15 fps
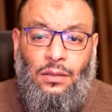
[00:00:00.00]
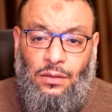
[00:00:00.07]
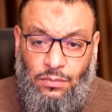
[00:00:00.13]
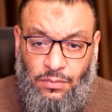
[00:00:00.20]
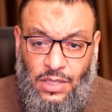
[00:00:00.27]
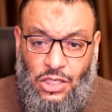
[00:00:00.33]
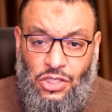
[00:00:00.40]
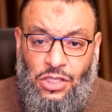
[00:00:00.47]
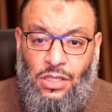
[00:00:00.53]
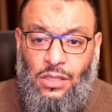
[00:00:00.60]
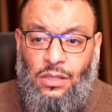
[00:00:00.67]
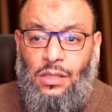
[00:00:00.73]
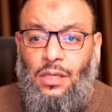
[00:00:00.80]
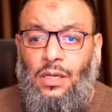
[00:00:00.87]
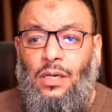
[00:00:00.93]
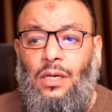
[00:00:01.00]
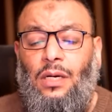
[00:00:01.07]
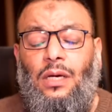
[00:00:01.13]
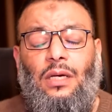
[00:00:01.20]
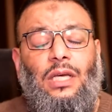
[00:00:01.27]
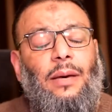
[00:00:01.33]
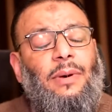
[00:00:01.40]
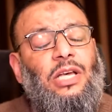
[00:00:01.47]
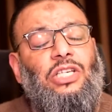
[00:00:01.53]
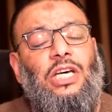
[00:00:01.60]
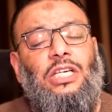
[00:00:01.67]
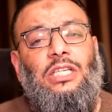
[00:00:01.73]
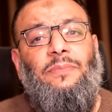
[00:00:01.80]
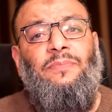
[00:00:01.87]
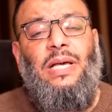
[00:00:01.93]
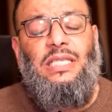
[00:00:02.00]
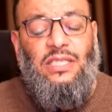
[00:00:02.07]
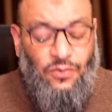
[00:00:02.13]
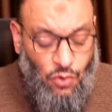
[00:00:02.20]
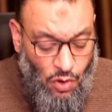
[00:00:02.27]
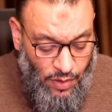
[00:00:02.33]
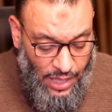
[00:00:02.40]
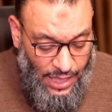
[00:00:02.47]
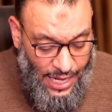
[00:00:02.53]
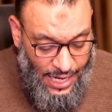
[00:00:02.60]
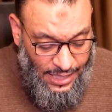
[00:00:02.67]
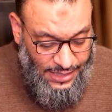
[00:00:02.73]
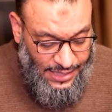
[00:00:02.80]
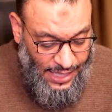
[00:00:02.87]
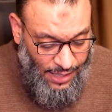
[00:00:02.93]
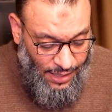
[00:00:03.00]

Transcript: والله ما وال... يا باشا اكتب بس في جوجل ليس